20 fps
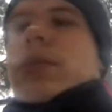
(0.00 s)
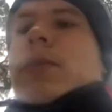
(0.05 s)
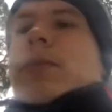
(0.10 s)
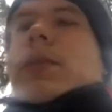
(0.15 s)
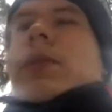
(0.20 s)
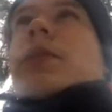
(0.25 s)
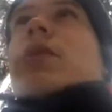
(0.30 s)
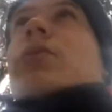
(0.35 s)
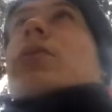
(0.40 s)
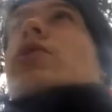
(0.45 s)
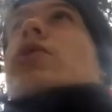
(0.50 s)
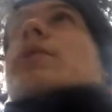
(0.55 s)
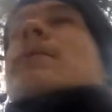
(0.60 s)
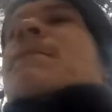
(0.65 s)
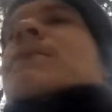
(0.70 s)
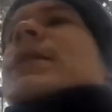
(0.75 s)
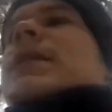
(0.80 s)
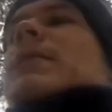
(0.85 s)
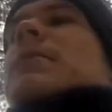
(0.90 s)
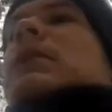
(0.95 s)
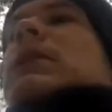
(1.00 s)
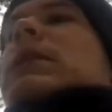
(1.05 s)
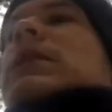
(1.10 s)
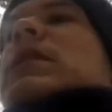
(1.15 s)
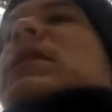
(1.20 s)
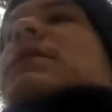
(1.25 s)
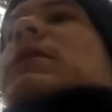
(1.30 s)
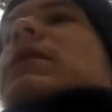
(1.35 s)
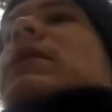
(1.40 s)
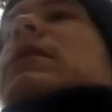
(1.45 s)
Подготовить. Под
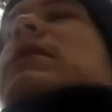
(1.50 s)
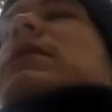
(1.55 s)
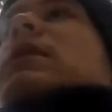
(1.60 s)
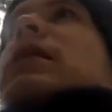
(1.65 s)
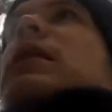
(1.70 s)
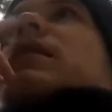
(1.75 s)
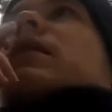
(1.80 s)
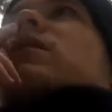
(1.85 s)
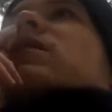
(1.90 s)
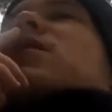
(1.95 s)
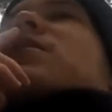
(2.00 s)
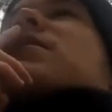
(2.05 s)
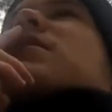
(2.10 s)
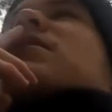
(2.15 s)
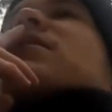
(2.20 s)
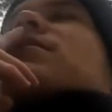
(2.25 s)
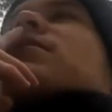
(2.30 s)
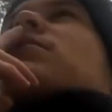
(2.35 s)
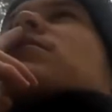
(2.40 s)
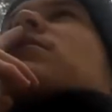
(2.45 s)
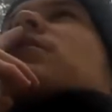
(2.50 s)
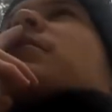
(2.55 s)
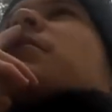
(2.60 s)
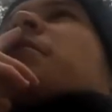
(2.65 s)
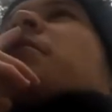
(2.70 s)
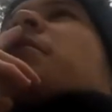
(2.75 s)
конец появляется а-, древесный вкус